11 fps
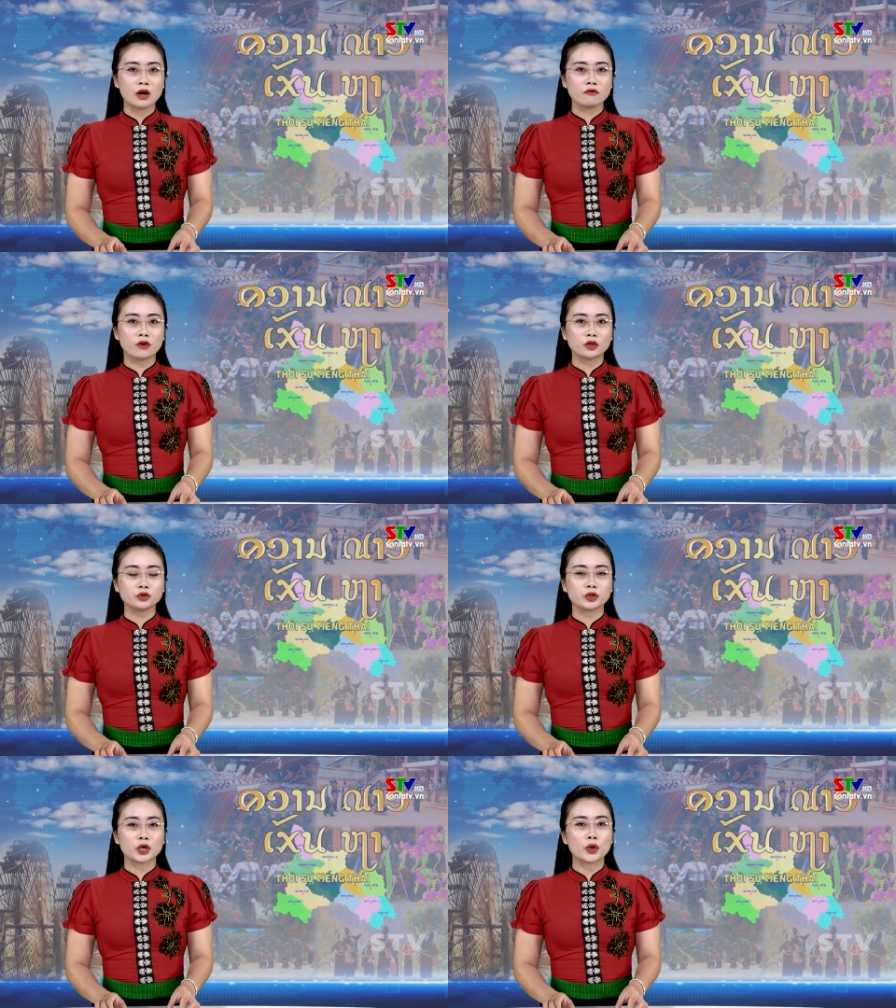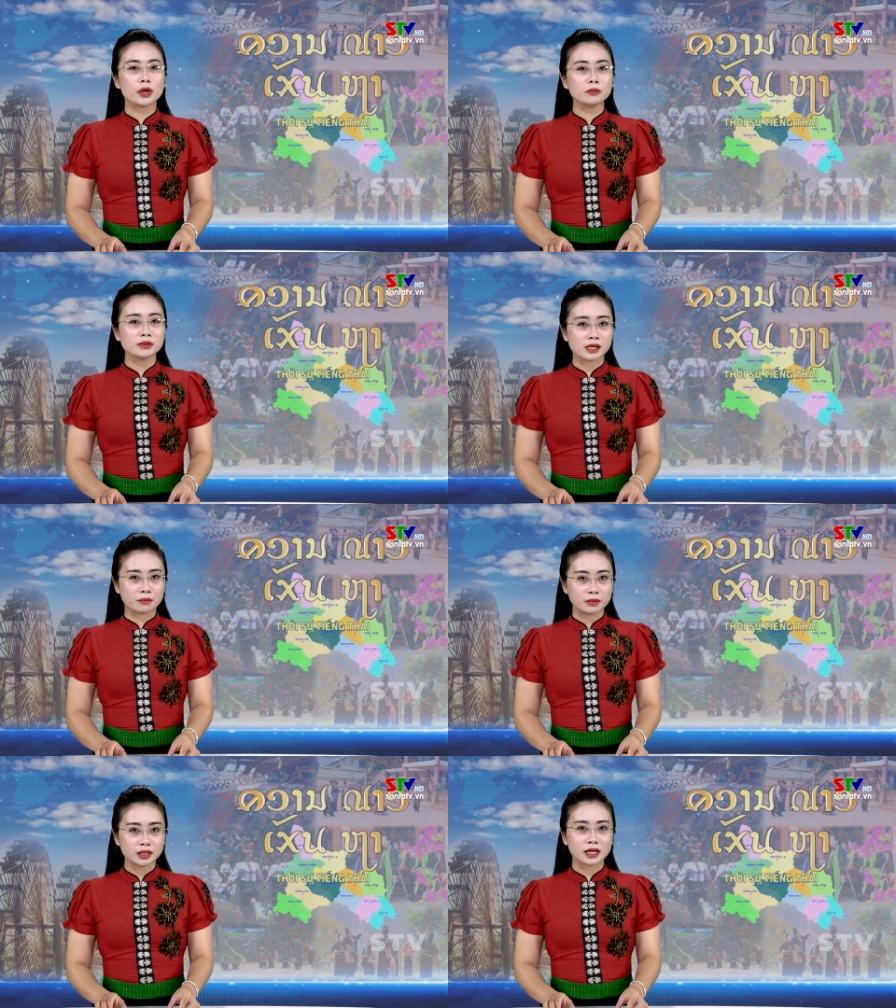Phó Chủ tịch Hội đồng
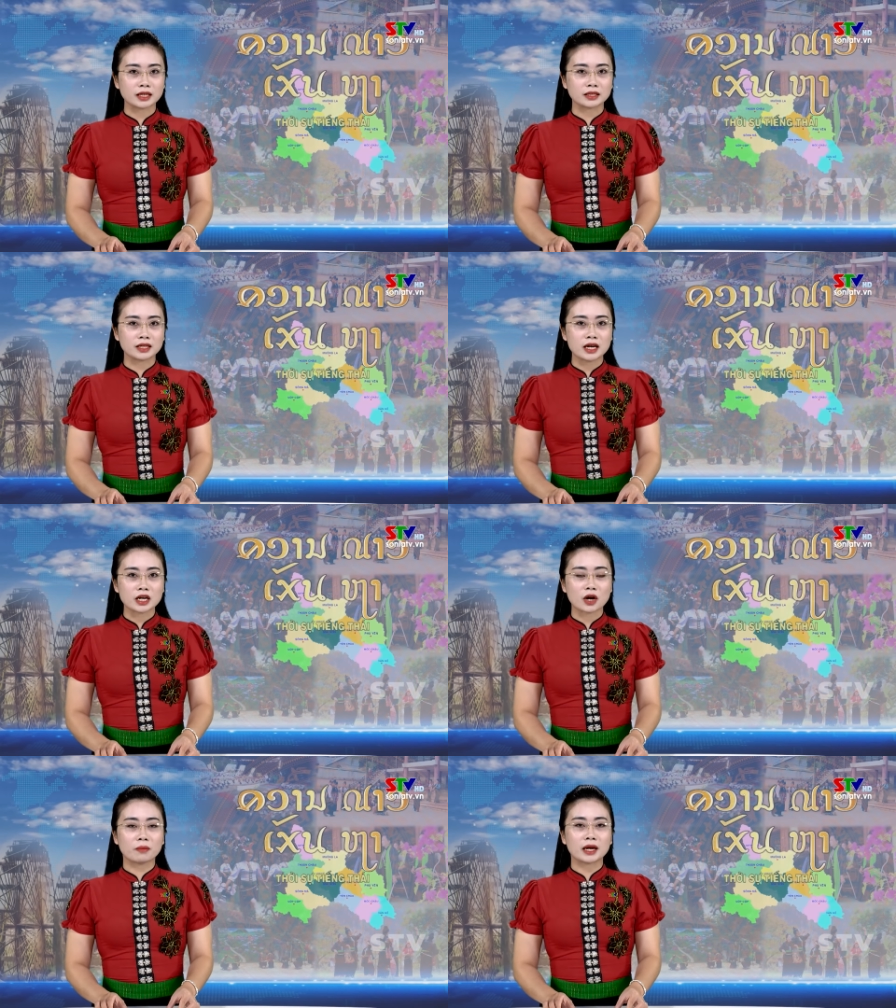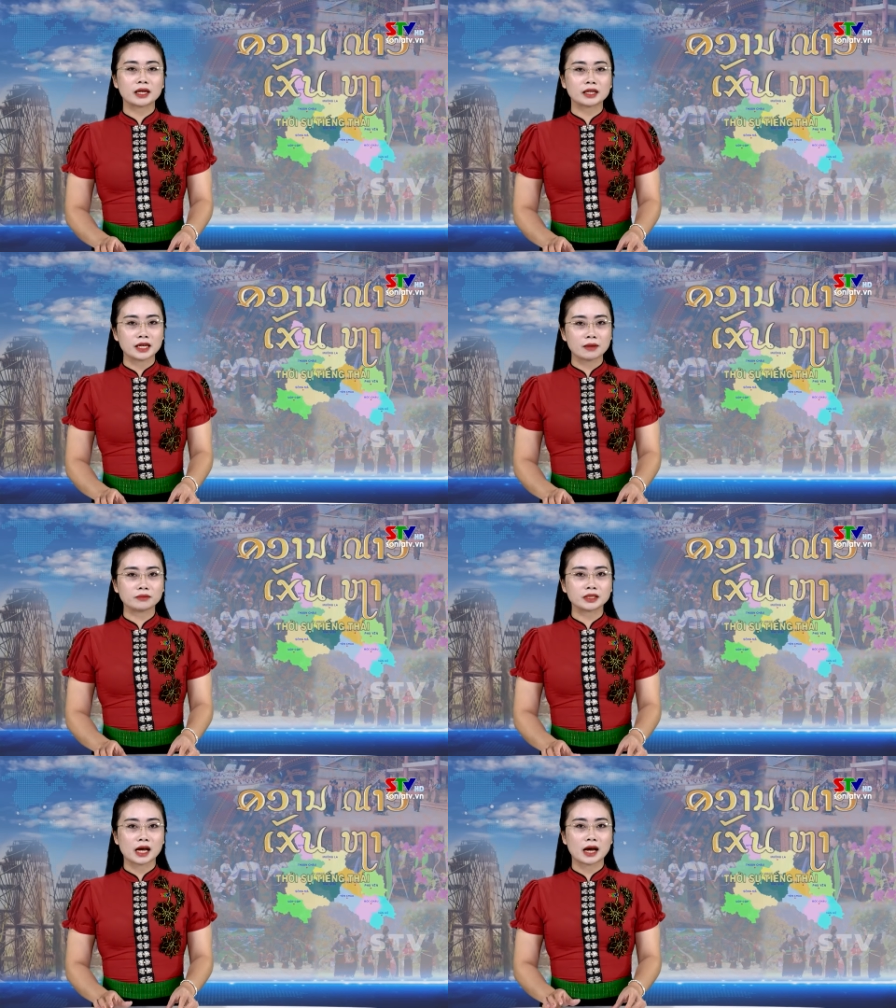Sấn Mương tỉnh, có bày
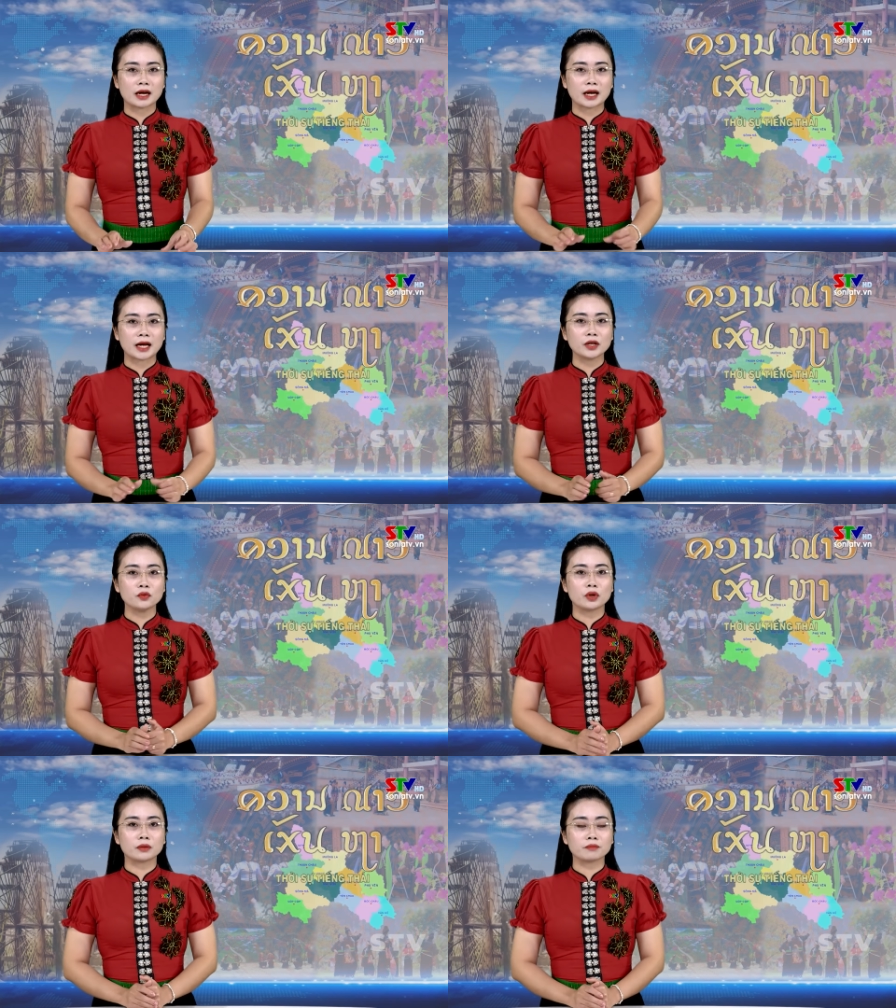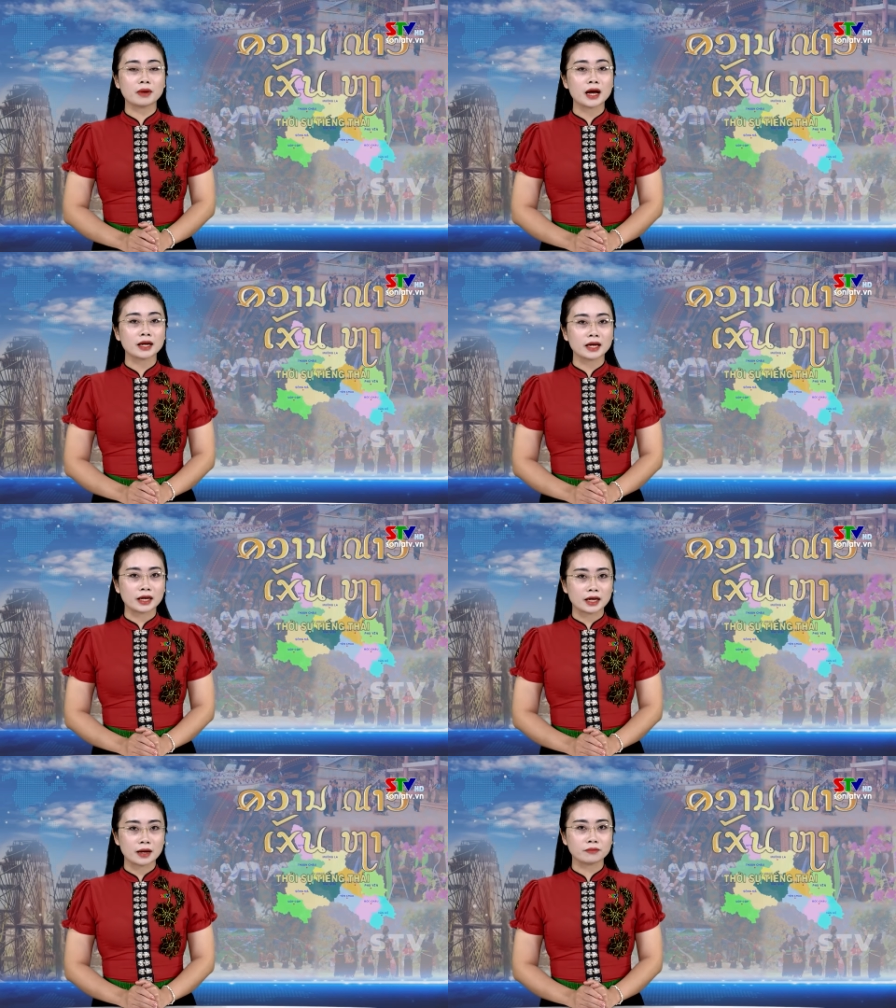kiểm tra cánh uồn pa
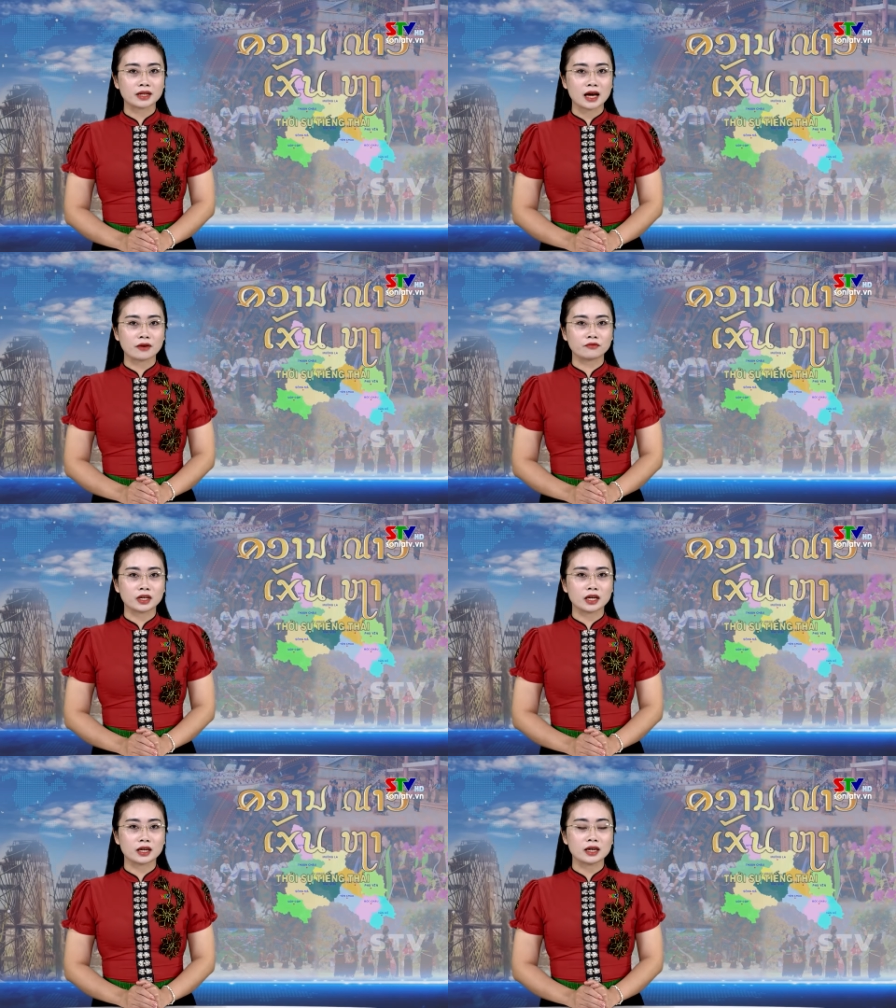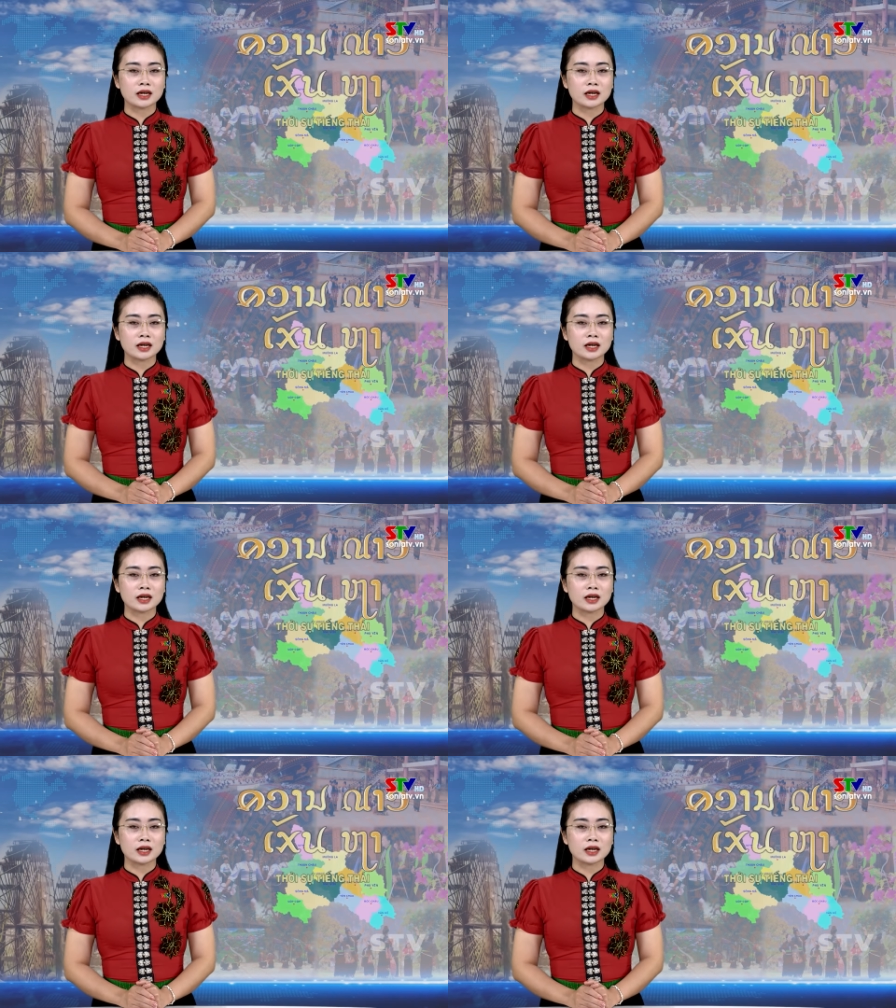kẻ cầm nả vịa,